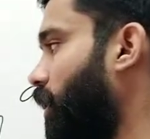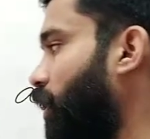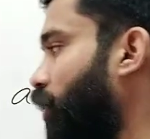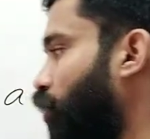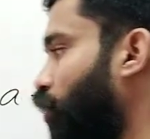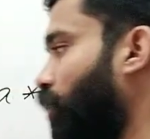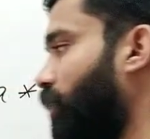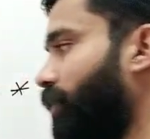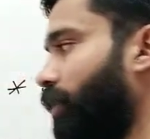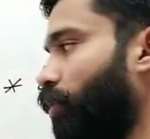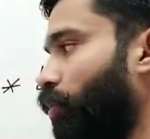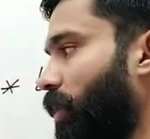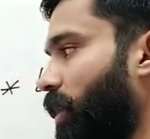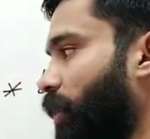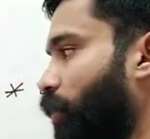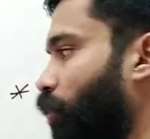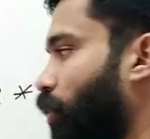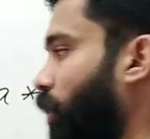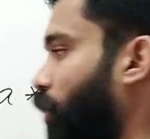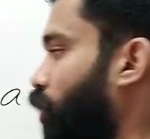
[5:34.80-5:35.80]
इसको इसे गुणा
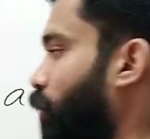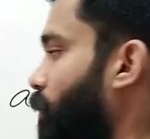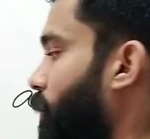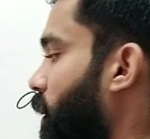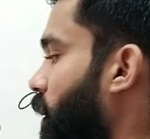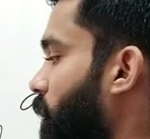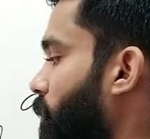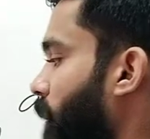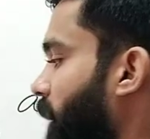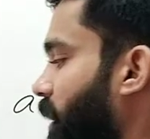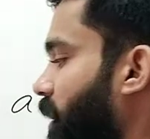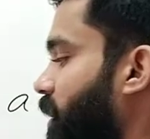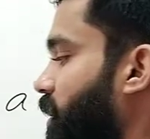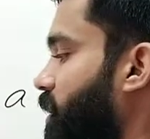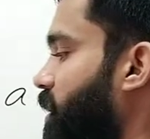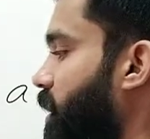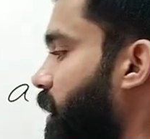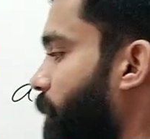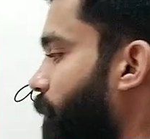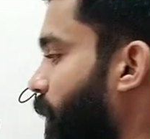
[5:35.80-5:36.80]
करोगे तो बी माइनस
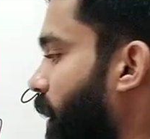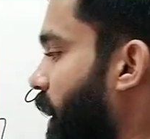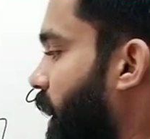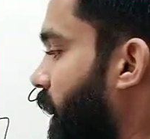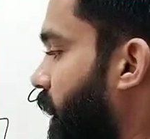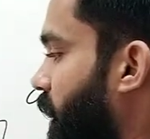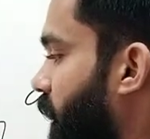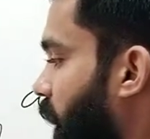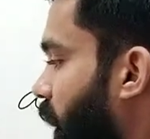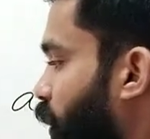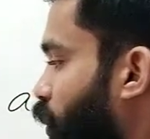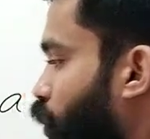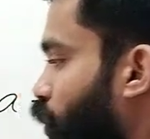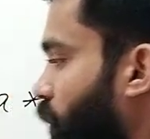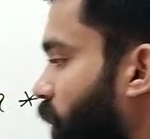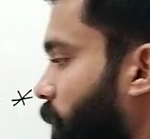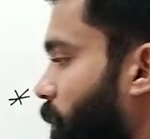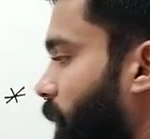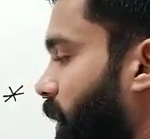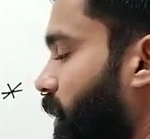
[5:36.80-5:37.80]
डी यहाँ
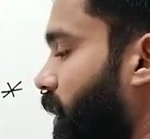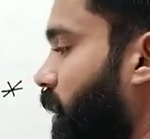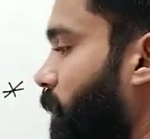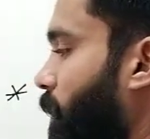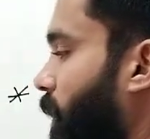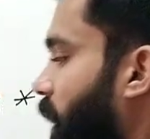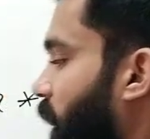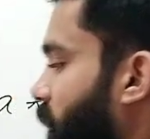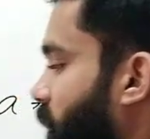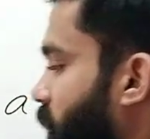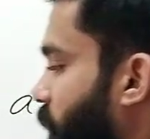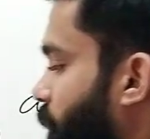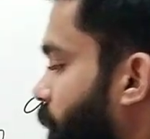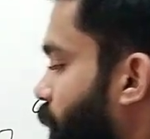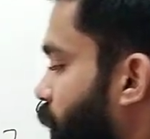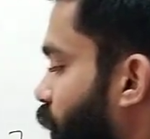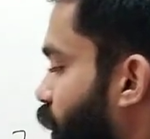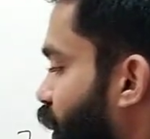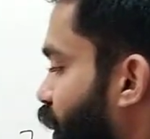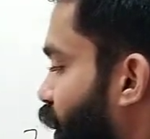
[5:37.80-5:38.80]
दूसरी पंक्ति पहला
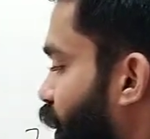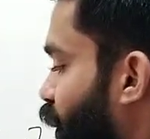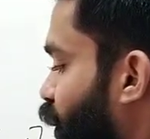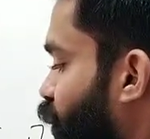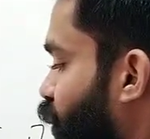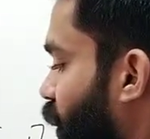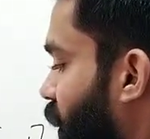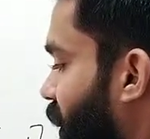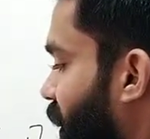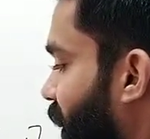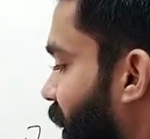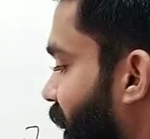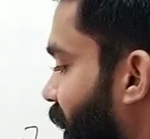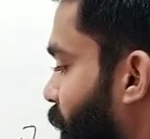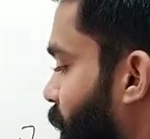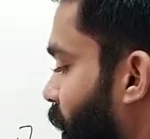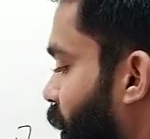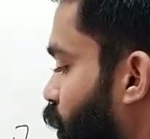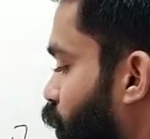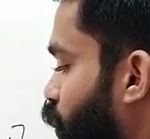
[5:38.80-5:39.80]
स्तंभ तो कितना आएगा
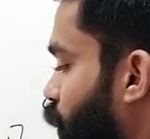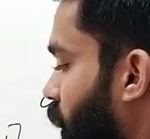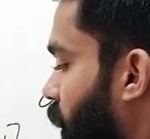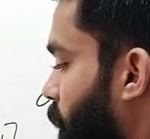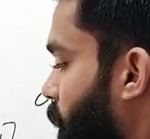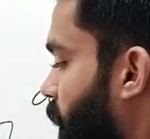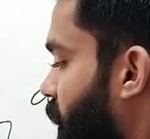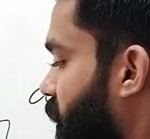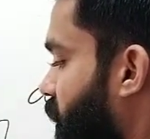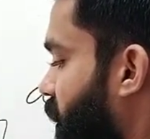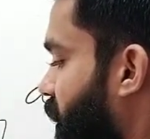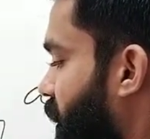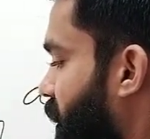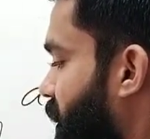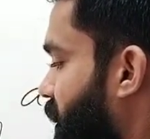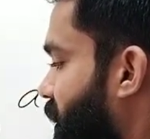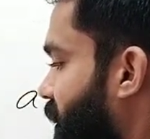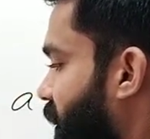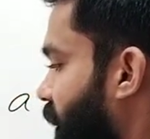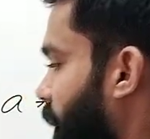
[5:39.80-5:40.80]
भाई टू ए प्लस
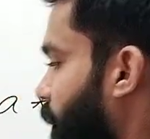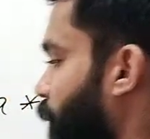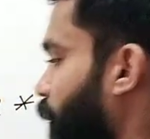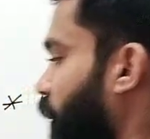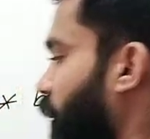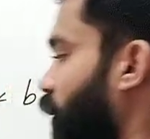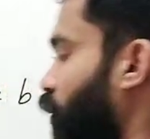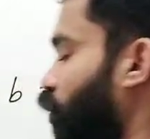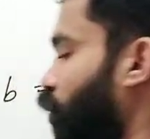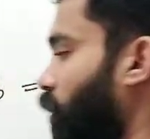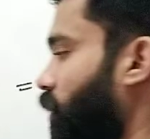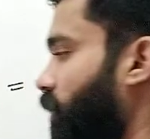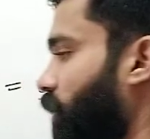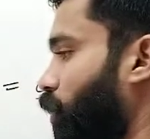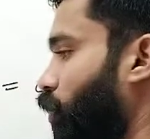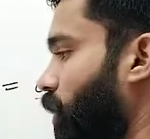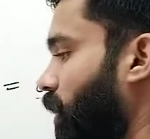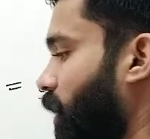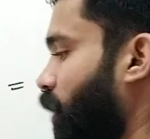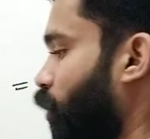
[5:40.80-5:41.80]
थ्री सी इसको इसे
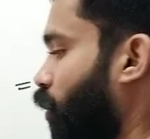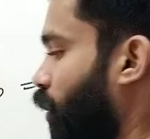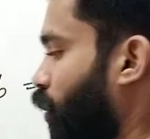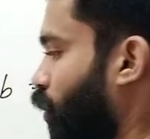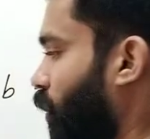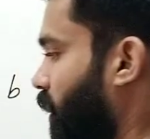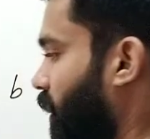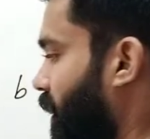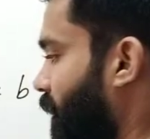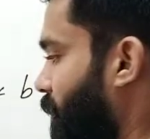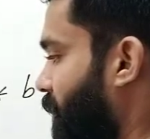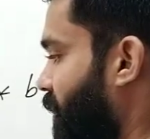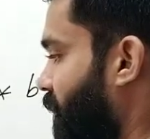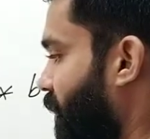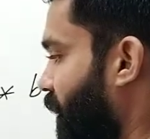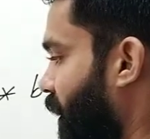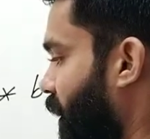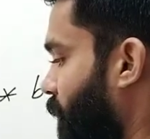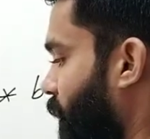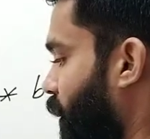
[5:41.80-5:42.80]
गुणा करोगे तो कितना मिल
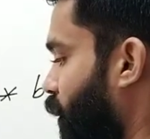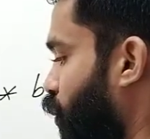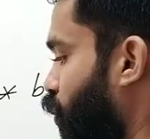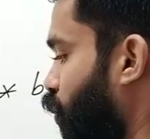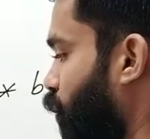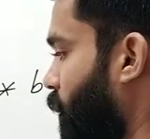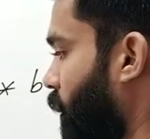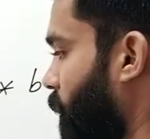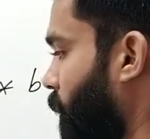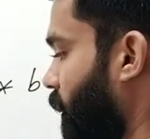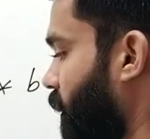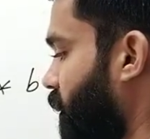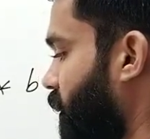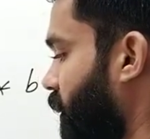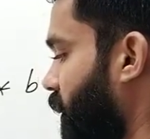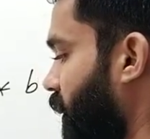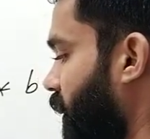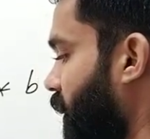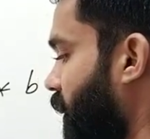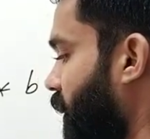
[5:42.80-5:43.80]
जाएगा भाई टू बी प्लस
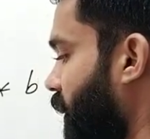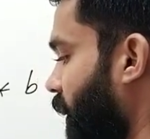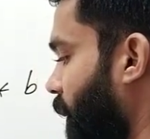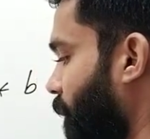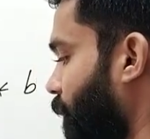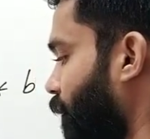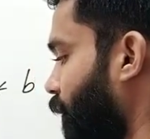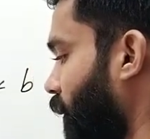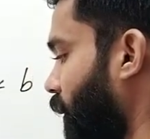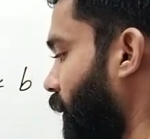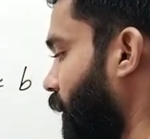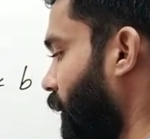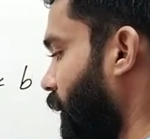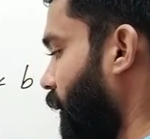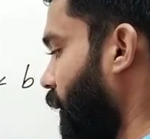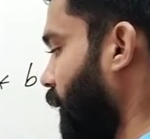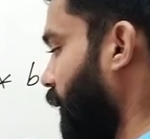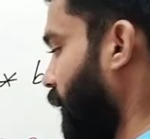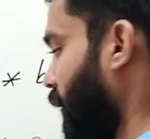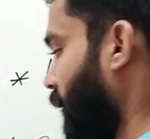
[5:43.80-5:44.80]
थ्री डी
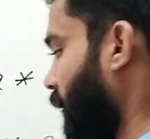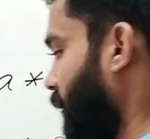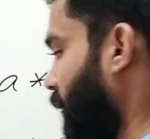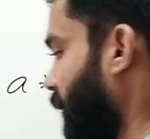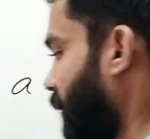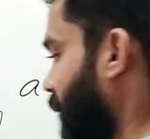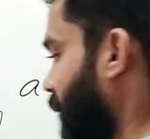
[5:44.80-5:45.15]
इधर